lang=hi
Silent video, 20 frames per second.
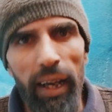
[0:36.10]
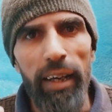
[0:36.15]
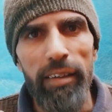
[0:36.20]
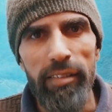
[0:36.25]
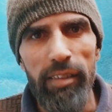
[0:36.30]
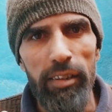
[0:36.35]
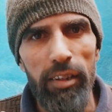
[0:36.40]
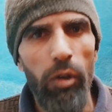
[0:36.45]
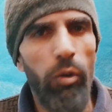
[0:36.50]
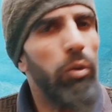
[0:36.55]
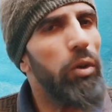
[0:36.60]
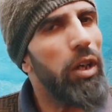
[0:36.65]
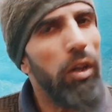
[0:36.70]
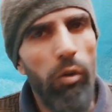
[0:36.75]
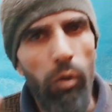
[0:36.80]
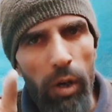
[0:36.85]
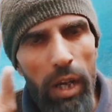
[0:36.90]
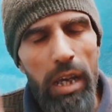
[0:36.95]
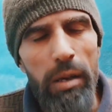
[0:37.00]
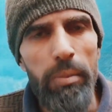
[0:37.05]
कह सकता हूँ कि
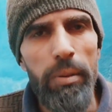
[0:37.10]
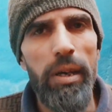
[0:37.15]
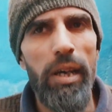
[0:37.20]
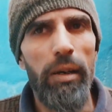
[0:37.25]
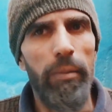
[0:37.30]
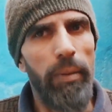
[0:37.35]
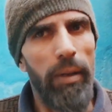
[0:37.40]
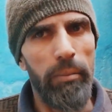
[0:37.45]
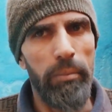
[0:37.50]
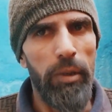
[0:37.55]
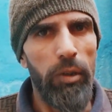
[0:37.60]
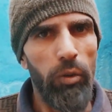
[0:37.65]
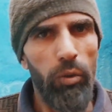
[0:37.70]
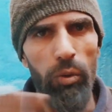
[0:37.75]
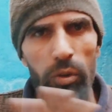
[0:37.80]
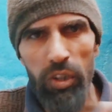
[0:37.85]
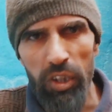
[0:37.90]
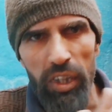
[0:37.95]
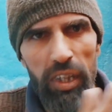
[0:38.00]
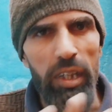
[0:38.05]
कोई भी एक प्लम्बर
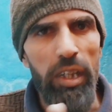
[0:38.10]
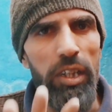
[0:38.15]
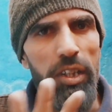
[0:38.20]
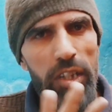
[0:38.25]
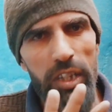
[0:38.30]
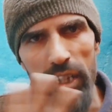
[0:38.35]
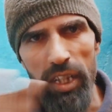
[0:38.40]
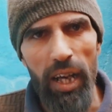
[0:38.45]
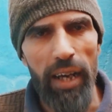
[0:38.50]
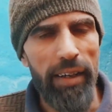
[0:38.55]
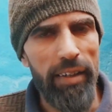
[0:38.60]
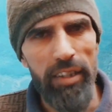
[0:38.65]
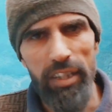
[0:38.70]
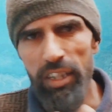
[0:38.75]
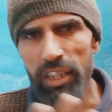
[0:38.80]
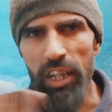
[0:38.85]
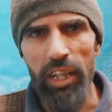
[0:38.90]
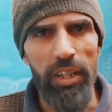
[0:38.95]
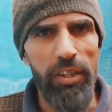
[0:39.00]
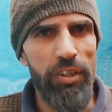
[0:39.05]
को तीन इंची चार
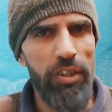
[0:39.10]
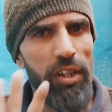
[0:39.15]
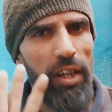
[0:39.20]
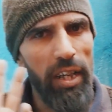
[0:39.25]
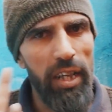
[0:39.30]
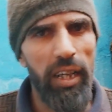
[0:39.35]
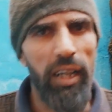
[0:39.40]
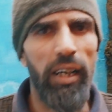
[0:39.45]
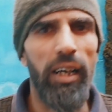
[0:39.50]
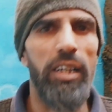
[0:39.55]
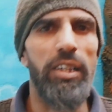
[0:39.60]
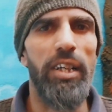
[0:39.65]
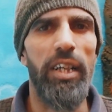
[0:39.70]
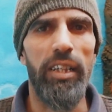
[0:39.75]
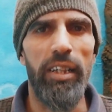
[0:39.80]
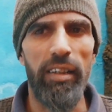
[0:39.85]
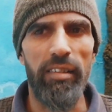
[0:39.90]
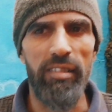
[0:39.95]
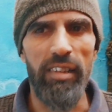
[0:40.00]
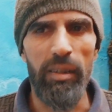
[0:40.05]
इंची छः इंची नहीं करना
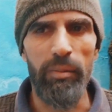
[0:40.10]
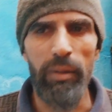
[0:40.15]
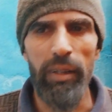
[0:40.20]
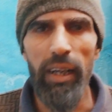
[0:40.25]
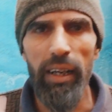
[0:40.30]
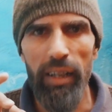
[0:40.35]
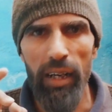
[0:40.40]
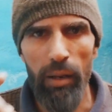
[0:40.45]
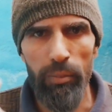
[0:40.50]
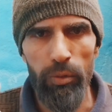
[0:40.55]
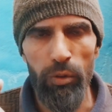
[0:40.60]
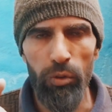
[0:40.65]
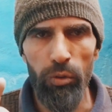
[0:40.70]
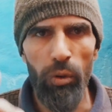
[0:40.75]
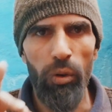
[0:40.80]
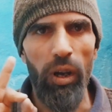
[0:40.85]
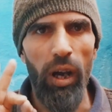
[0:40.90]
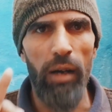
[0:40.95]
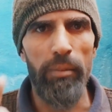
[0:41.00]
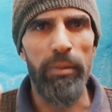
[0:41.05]
चाहिए था इस्तेमाल अगर आप लोगों
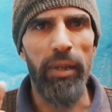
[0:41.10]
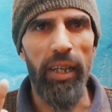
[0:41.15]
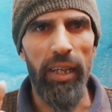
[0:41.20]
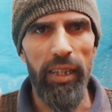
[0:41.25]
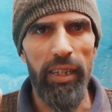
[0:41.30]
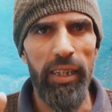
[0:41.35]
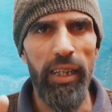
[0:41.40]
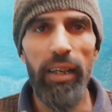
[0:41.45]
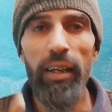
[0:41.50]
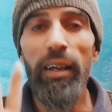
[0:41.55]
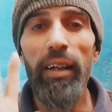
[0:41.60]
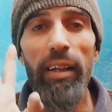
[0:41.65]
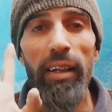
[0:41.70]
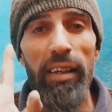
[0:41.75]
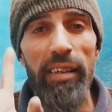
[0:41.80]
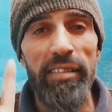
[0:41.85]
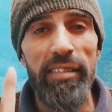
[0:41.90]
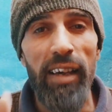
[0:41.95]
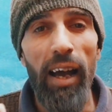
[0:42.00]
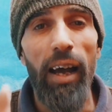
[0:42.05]
को काम करना है ना
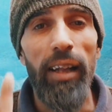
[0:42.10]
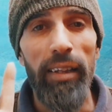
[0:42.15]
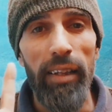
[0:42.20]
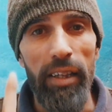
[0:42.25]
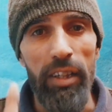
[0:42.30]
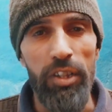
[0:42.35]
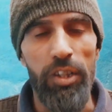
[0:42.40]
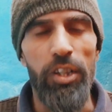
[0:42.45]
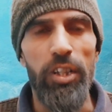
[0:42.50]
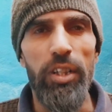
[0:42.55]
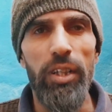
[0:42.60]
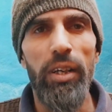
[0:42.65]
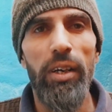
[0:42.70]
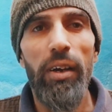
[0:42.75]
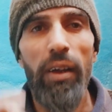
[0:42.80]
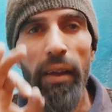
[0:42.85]
सात इंची